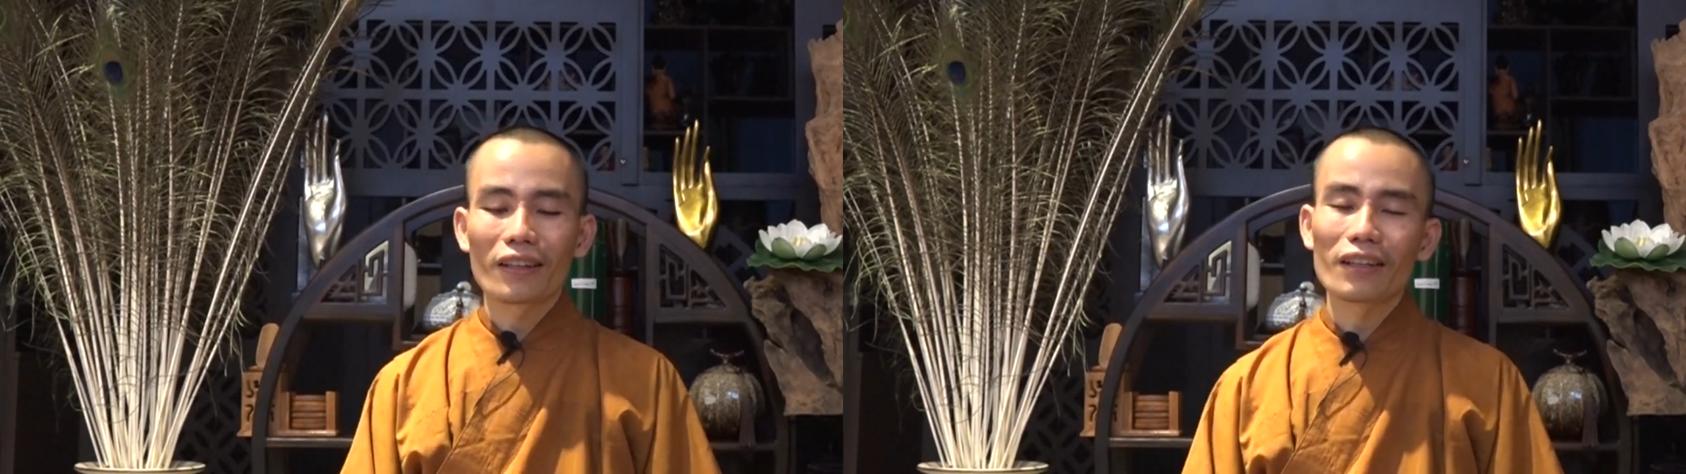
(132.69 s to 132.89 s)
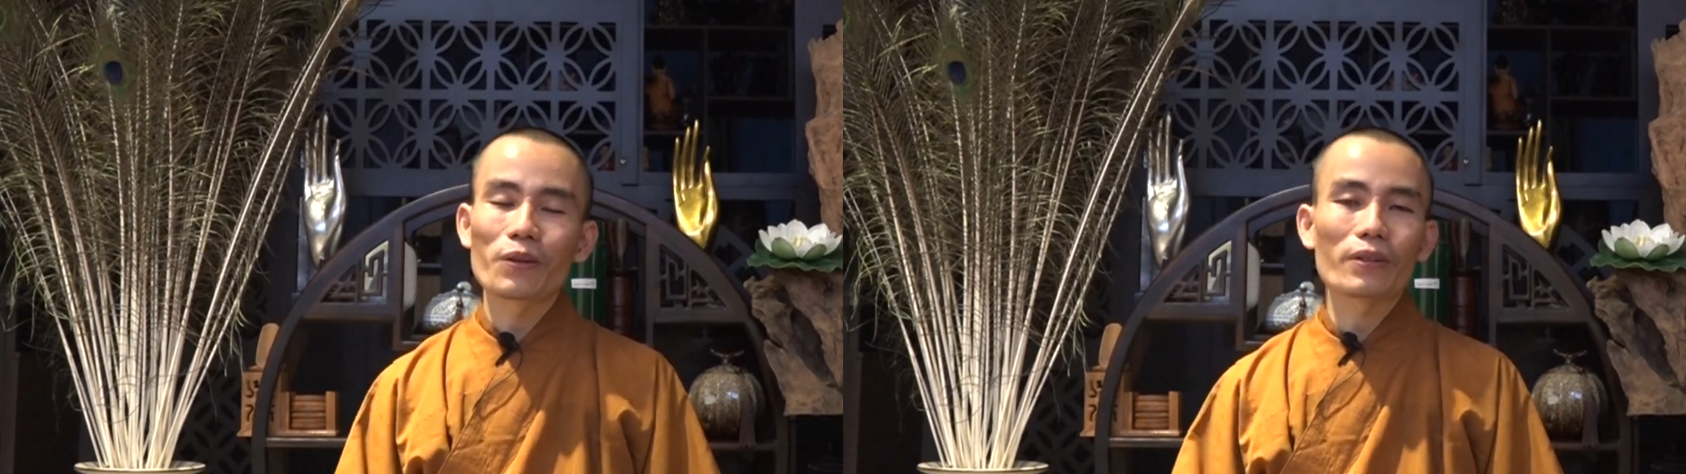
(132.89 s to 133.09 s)

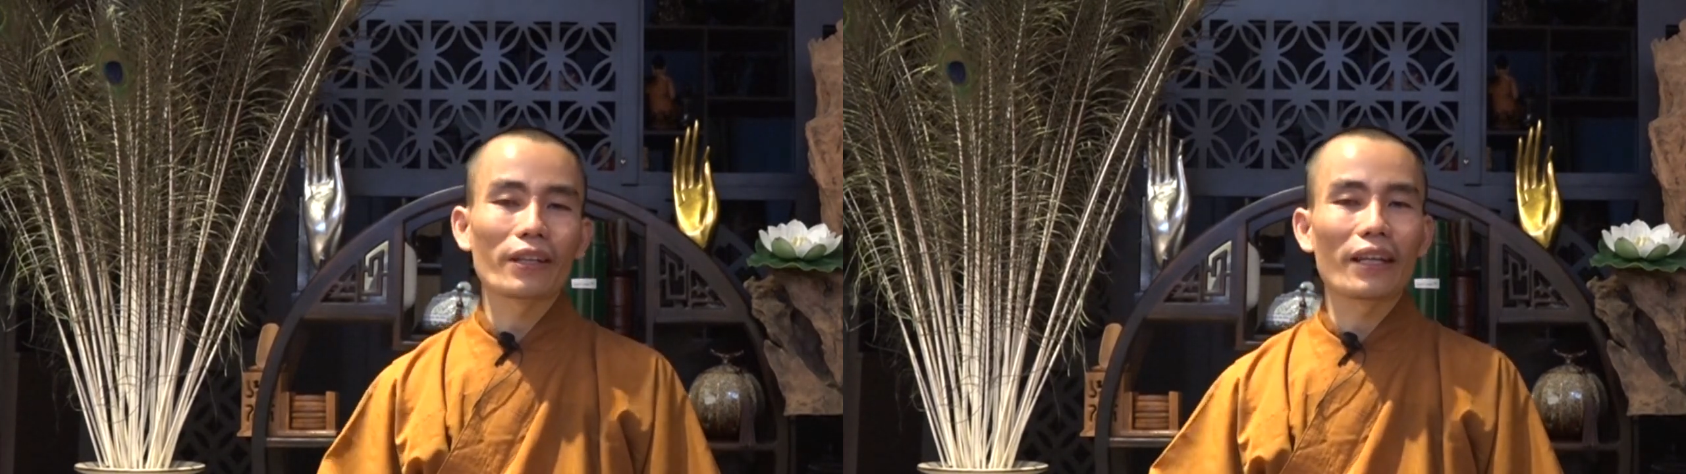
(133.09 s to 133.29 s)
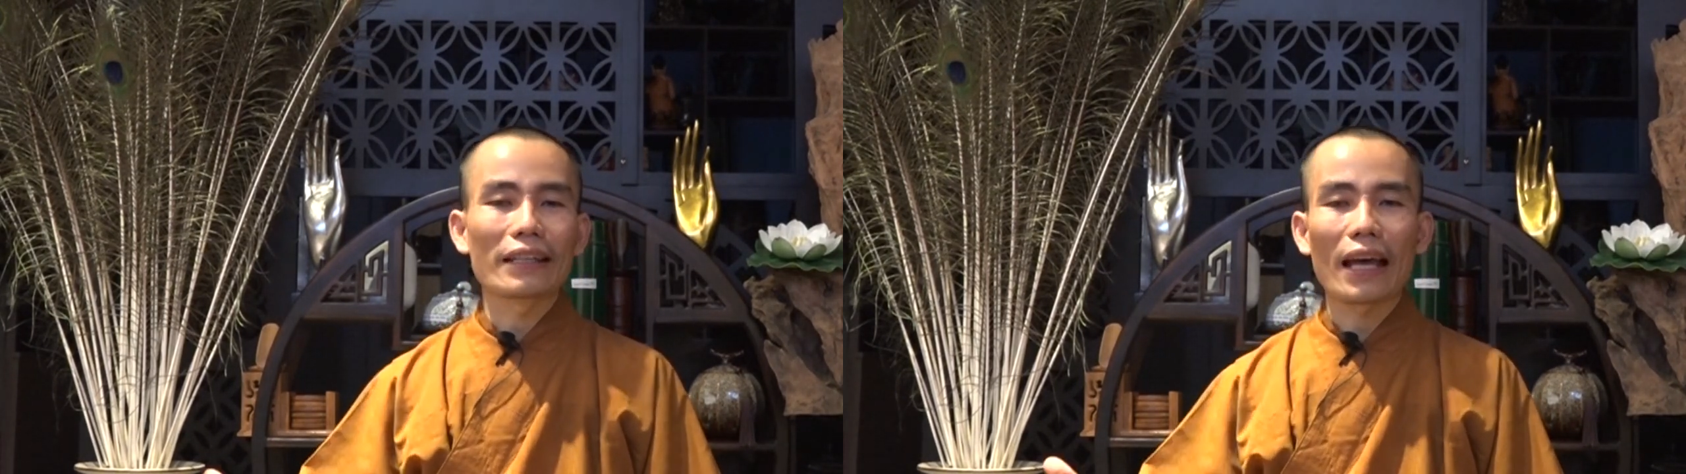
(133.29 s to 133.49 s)
Lâu
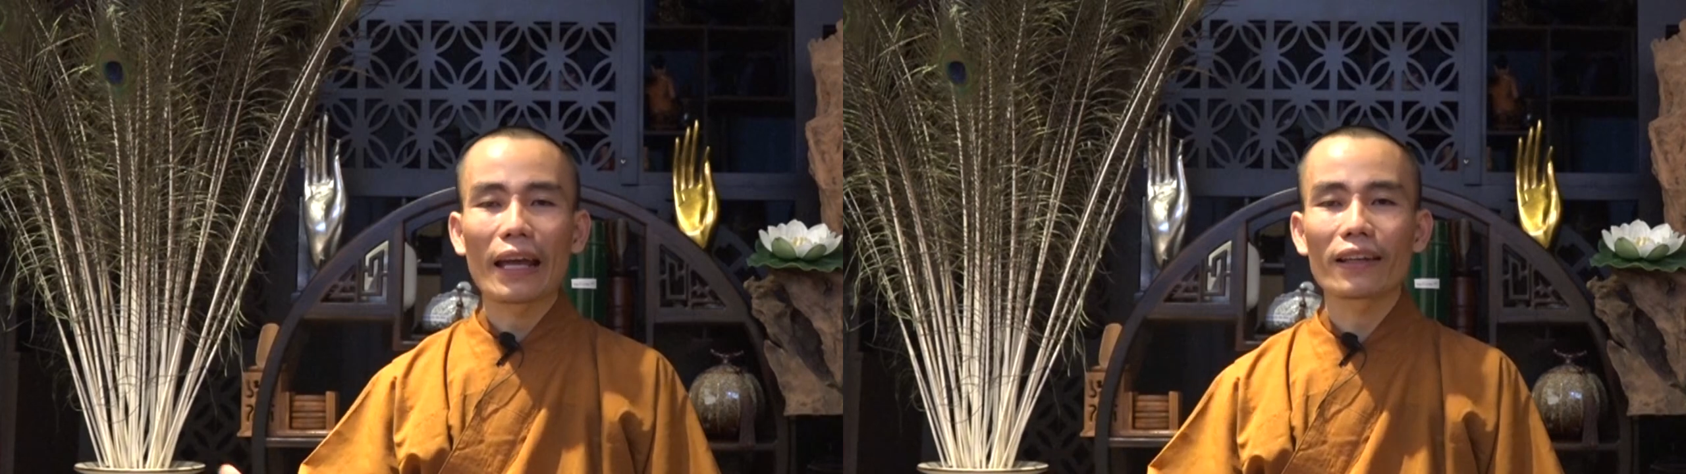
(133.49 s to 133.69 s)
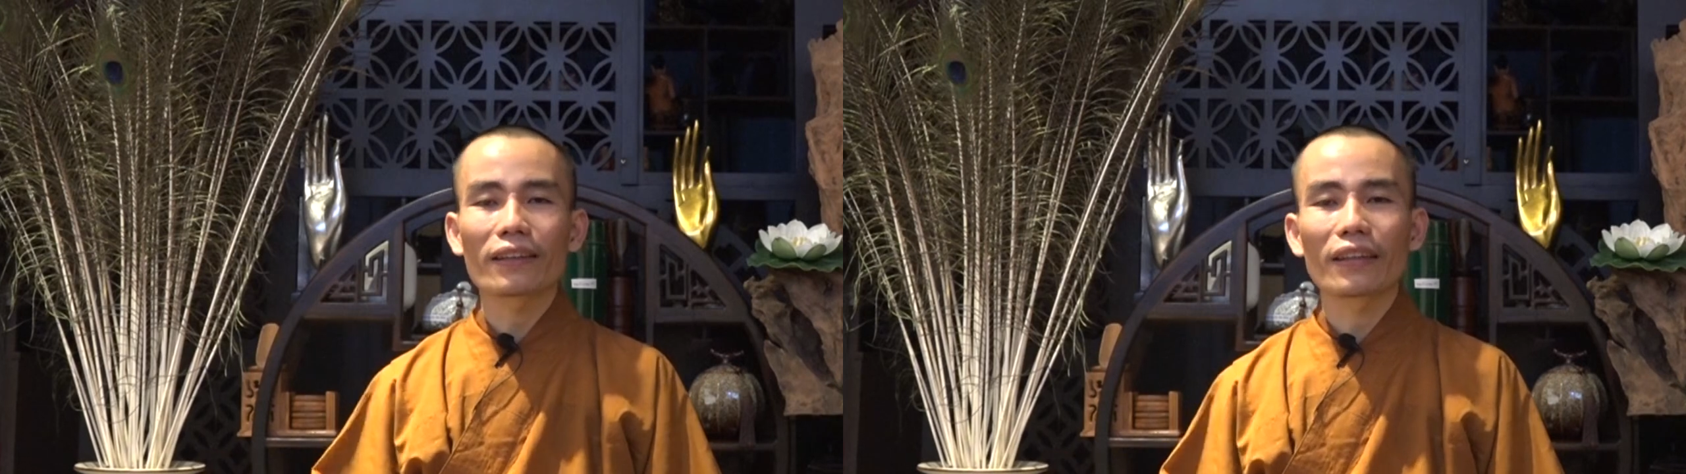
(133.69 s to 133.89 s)
ngày đầy
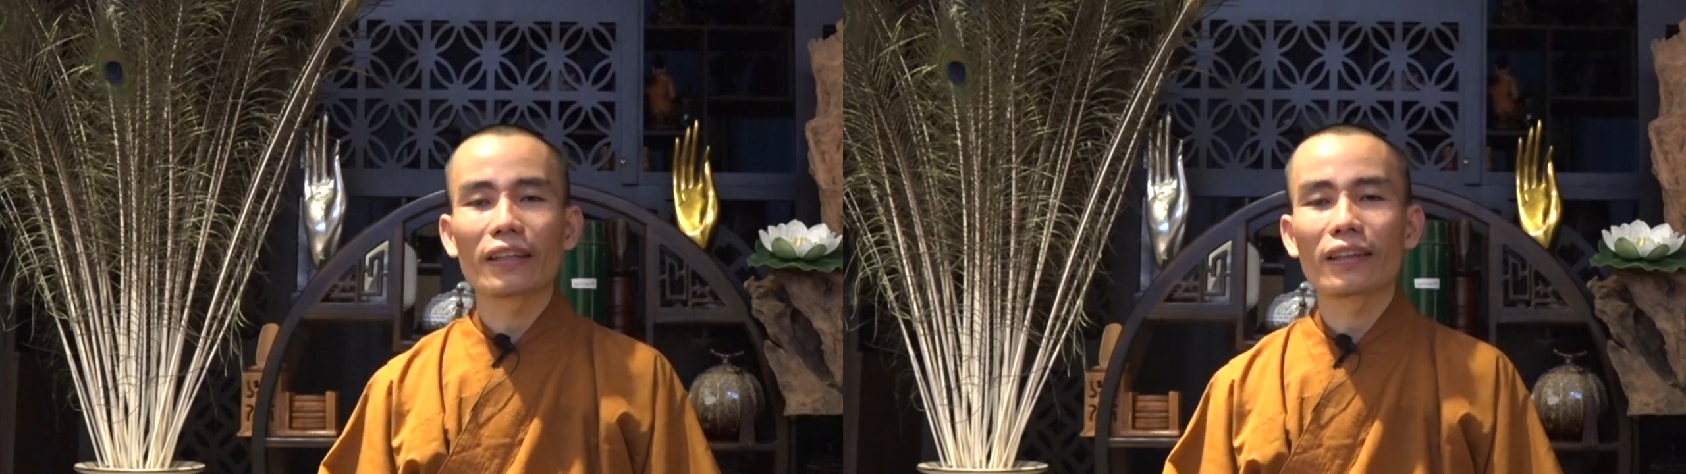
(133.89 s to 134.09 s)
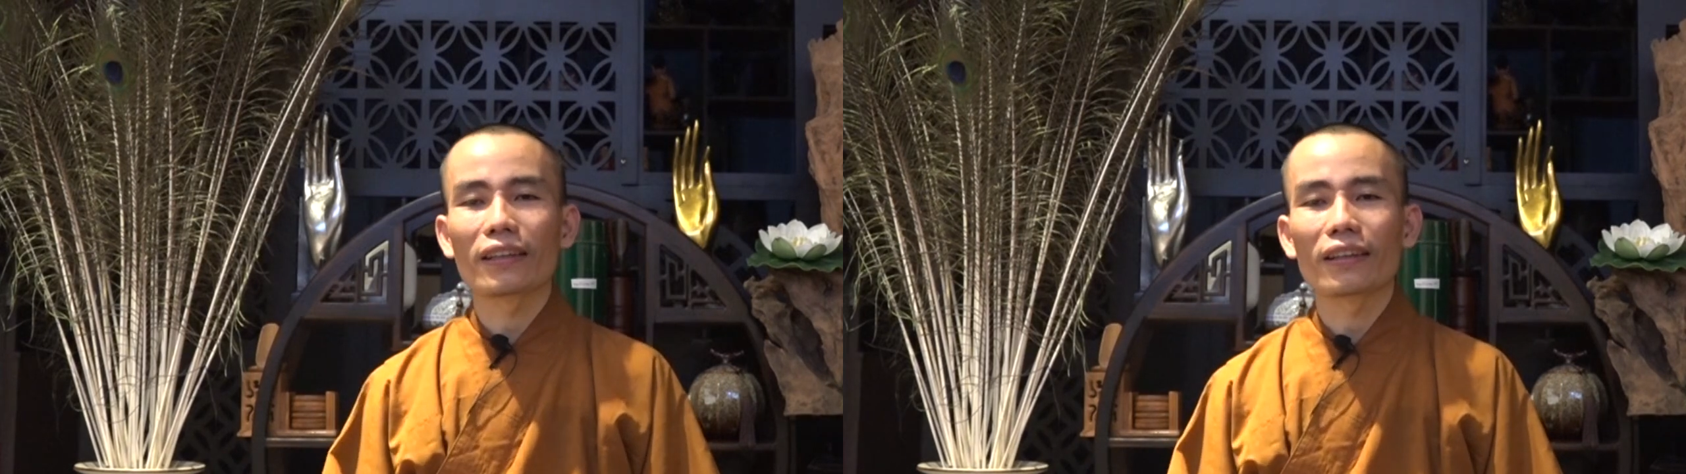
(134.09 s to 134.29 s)
tháng ấy
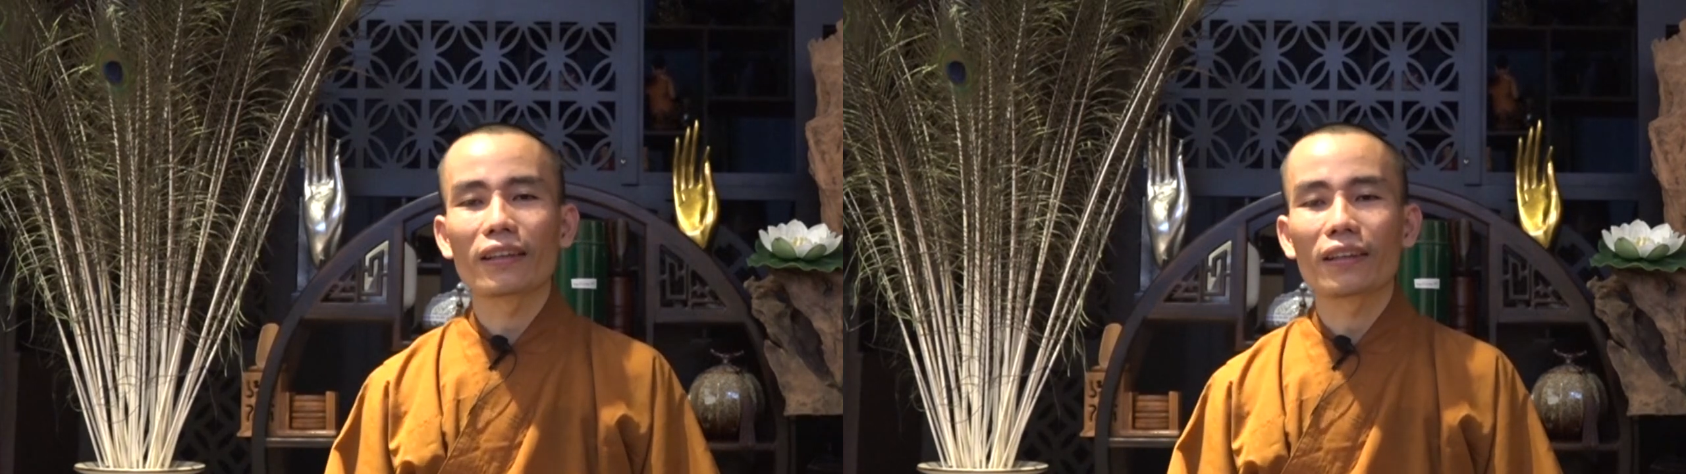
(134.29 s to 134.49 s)
thì